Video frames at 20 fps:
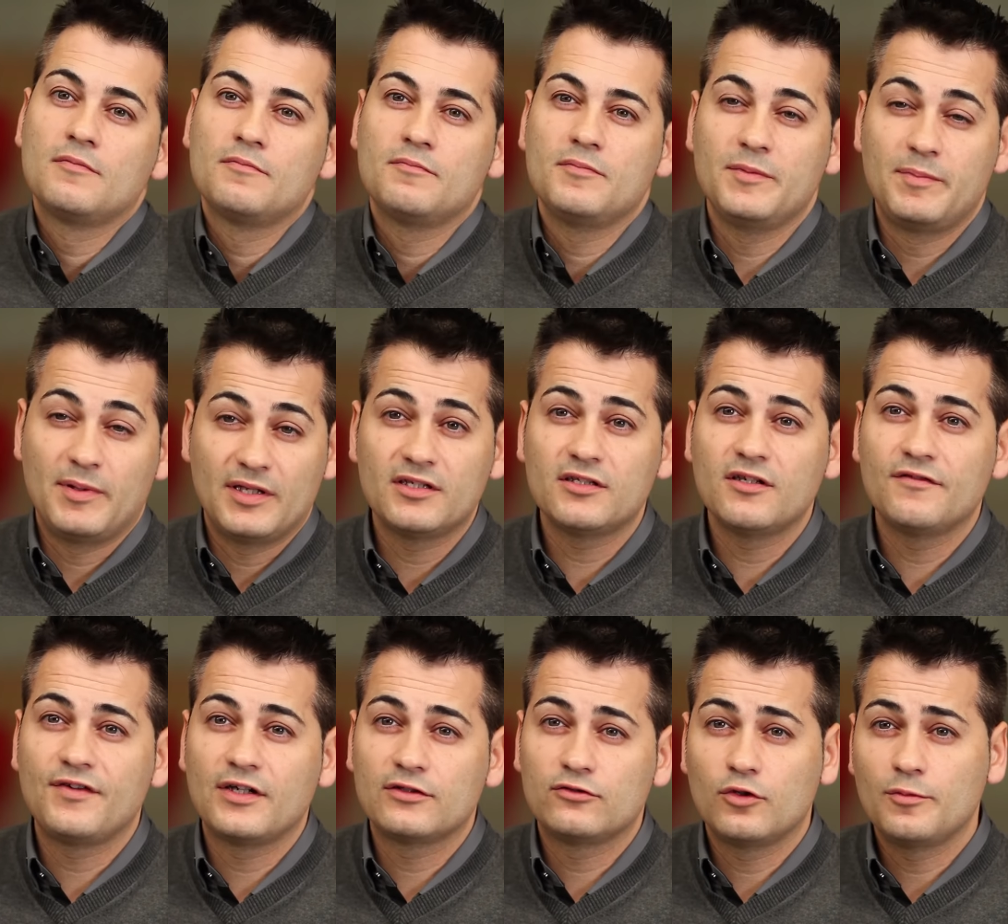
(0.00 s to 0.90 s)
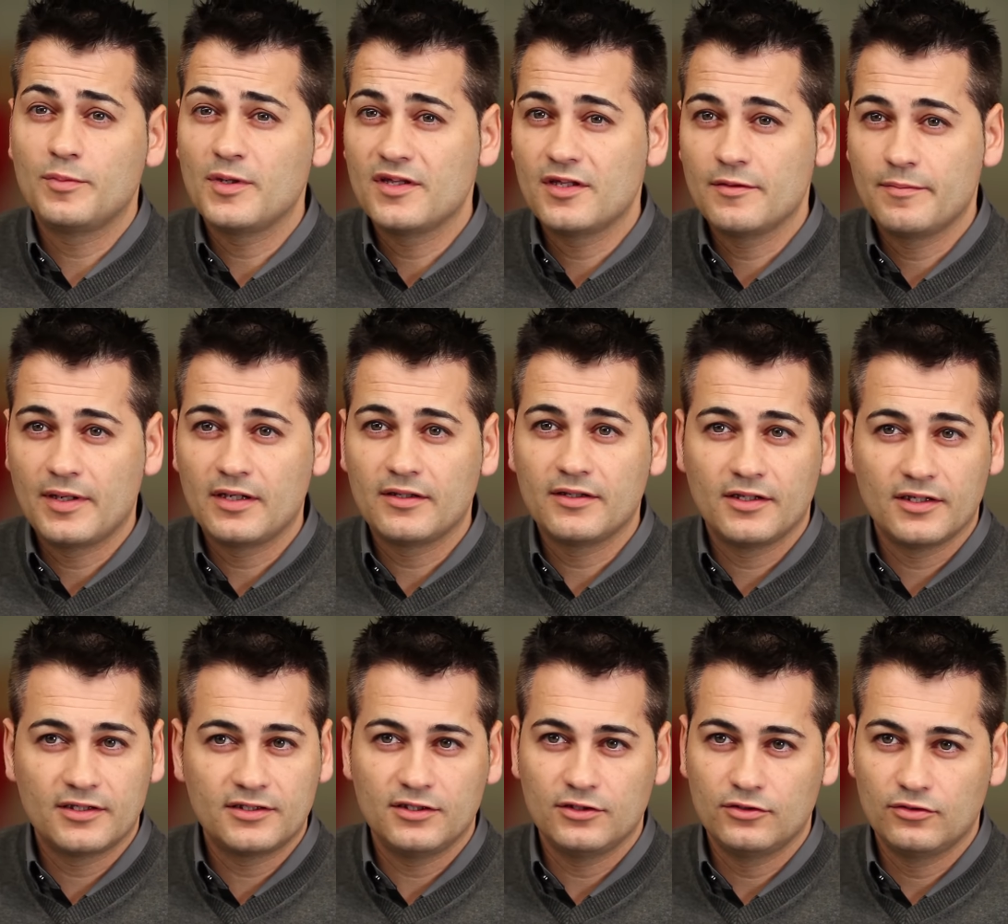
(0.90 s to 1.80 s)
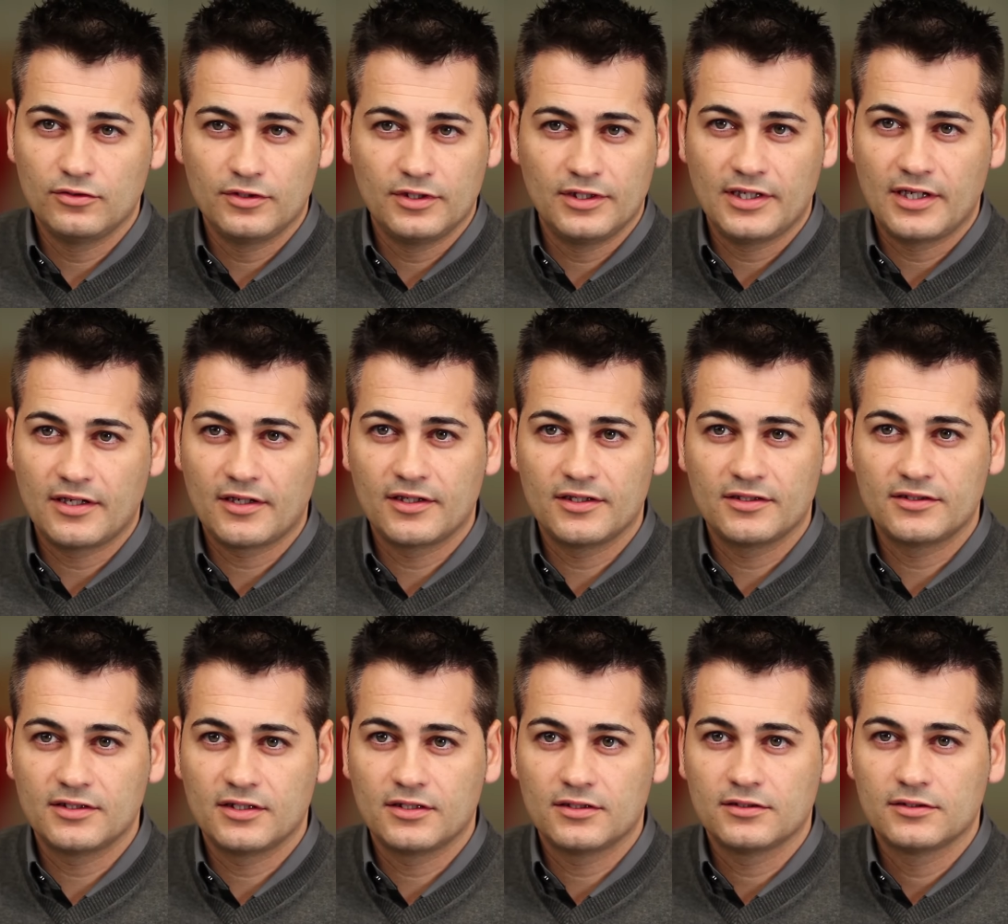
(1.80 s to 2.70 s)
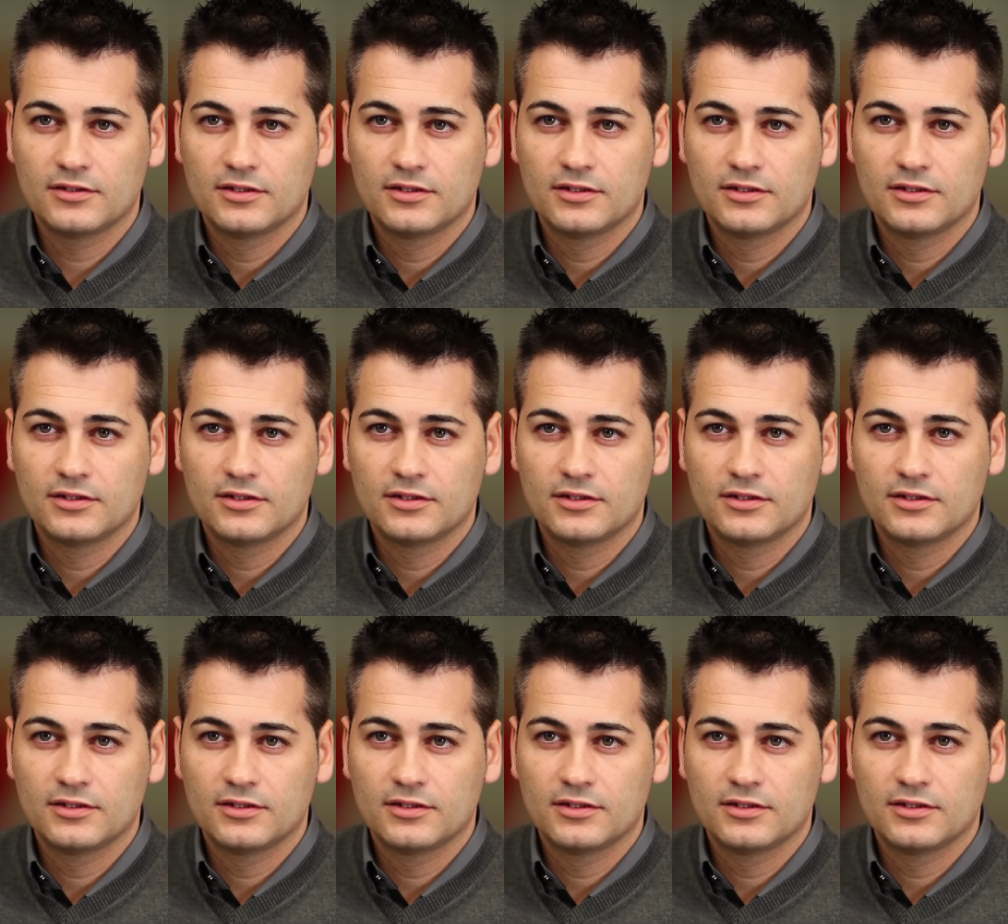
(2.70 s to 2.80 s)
Mi padre es el factor principal del éxito de Nargesa.